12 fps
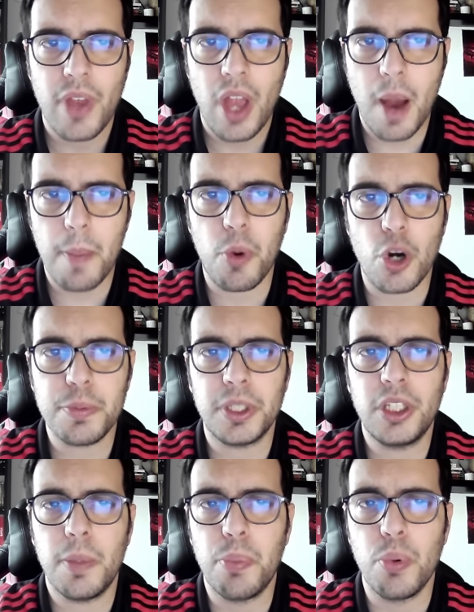após
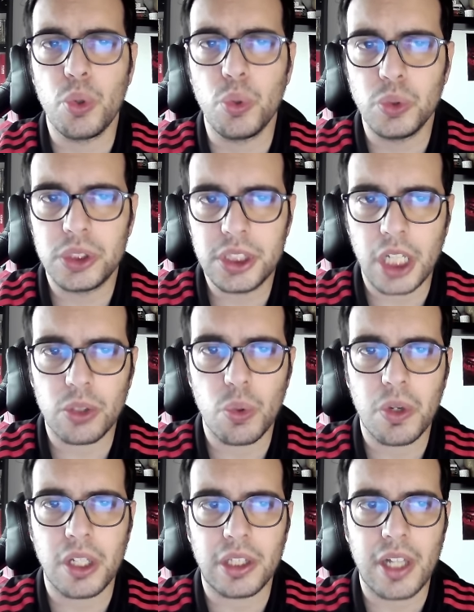bater por 1-7 um o
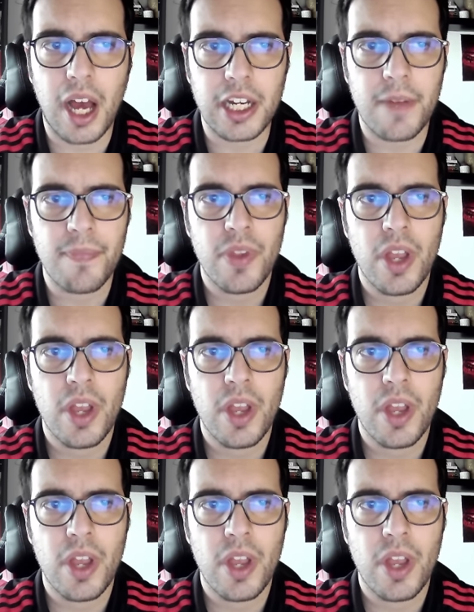Candelária